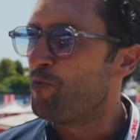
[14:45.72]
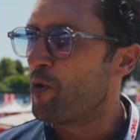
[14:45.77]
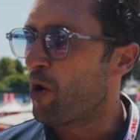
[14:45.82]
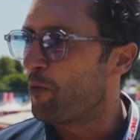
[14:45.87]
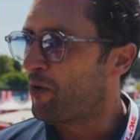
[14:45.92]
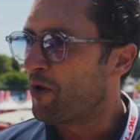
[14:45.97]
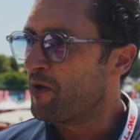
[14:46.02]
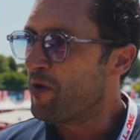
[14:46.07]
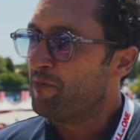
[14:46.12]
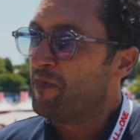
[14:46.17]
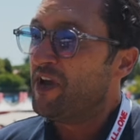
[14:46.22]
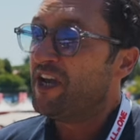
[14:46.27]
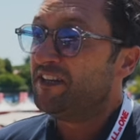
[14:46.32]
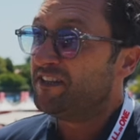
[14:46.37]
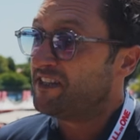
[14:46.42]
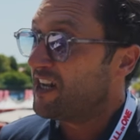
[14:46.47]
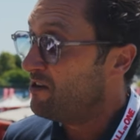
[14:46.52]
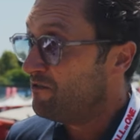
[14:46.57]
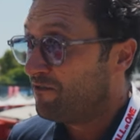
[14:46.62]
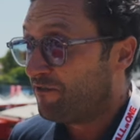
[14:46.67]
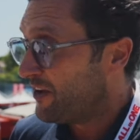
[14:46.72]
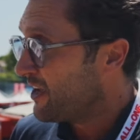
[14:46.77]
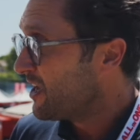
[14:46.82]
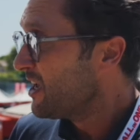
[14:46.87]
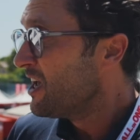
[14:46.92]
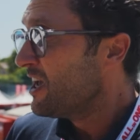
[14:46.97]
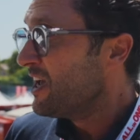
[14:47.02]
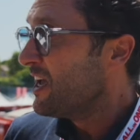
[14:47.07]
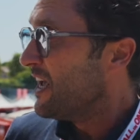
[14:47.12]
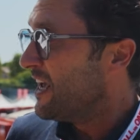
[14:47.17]
upper premium et ça le fait
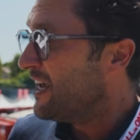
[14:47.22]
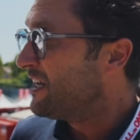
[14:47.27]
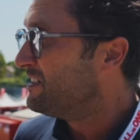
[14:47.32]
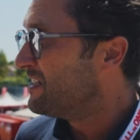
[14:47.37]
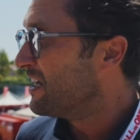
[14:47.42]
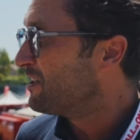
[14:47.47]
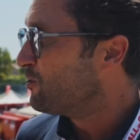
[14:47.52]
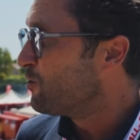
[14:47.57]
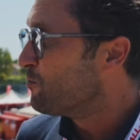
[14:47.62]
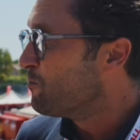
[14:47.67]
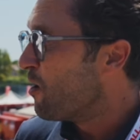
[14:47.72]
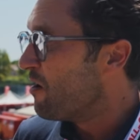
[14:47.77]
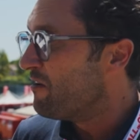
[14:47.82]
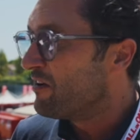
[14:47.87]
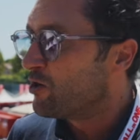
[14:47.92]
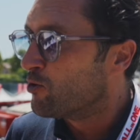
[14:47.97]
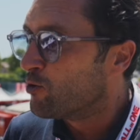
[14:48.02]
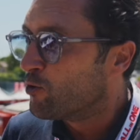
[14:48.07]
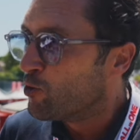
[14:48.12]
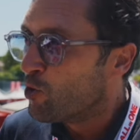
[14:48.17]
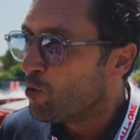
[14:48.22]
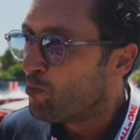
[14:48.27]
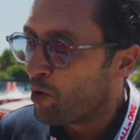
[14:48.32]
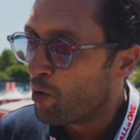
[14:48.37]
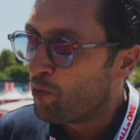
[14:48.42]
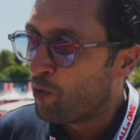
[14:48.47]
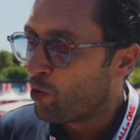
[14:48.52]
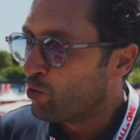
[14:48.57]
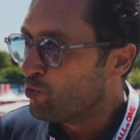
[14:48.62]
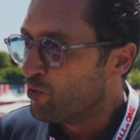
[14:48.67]
exactement avec le, plan
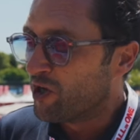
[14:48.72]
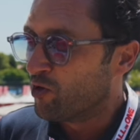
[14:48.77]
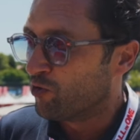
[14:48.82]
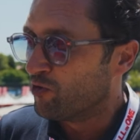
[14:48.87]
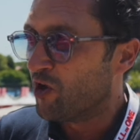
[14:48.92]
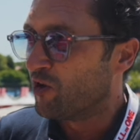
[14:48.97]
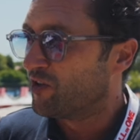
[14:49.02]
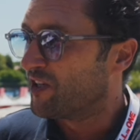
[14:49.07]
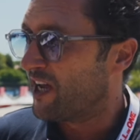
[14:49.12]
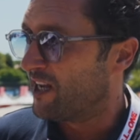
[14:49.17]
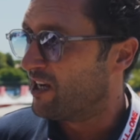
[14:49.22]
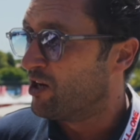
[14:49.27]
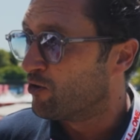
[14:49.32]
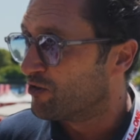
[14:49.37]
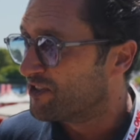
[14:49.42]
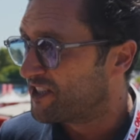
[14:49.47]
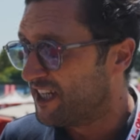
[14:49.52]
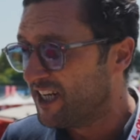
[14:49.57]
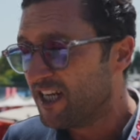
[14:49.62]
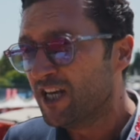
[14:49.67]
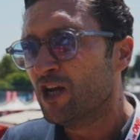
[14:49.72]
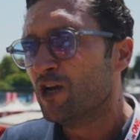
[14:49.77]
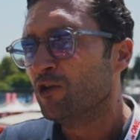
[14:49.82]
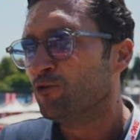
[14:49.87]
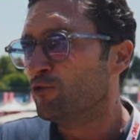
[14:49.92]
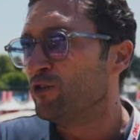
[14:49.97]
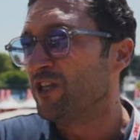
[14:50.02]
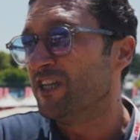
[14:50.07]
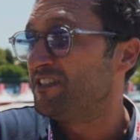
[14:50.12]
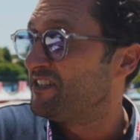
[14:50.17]
produit qu'on est en train de lancer.
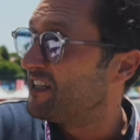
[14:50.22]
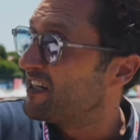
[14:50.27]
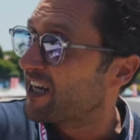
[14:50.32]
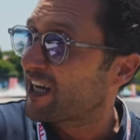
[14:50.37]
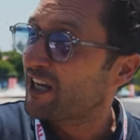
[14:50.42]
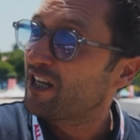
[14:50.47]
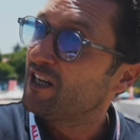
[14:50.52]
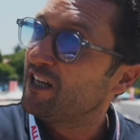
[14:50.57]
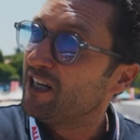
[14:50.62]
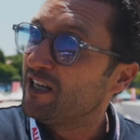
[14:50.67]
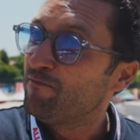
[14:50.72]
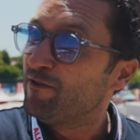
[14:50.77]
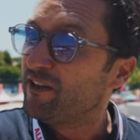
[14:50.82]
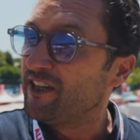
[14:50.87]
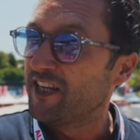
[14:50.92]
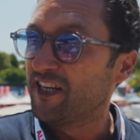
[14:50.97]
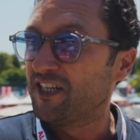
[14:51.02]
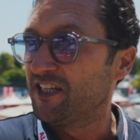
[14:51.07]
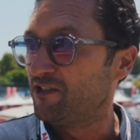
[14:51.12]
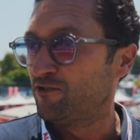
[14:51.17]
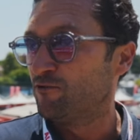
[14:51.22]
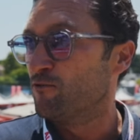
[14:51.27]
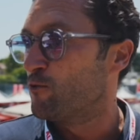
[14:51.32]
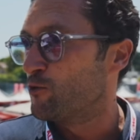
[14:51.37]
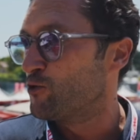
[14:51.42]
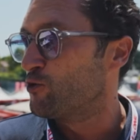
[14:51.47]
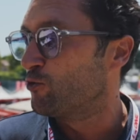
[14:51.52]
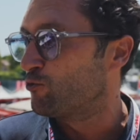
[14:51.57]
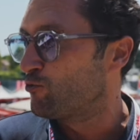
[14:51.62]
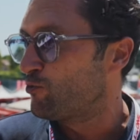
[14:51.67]
Toutes les séries limitées qui sont
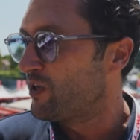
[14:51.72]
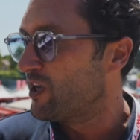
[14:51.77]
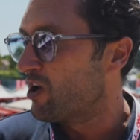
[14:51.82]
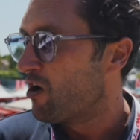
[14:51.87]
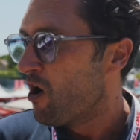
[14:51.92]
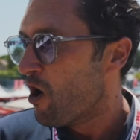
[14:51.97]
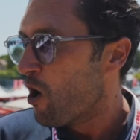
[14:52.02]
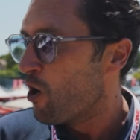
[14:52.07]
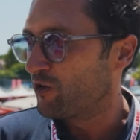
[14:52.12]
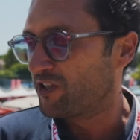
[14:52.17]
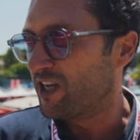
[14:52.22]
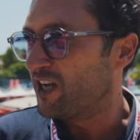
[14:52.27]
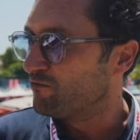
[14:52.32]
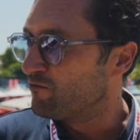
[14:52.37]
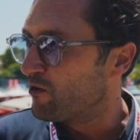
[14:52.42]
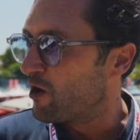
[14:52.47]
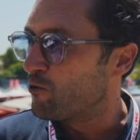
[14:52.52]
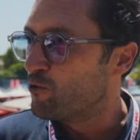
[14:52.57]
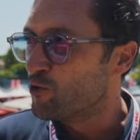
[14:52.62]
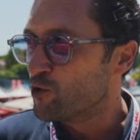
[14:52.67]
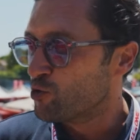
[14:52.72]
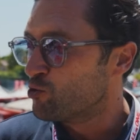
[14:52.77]
aujourd'hui en train de voir le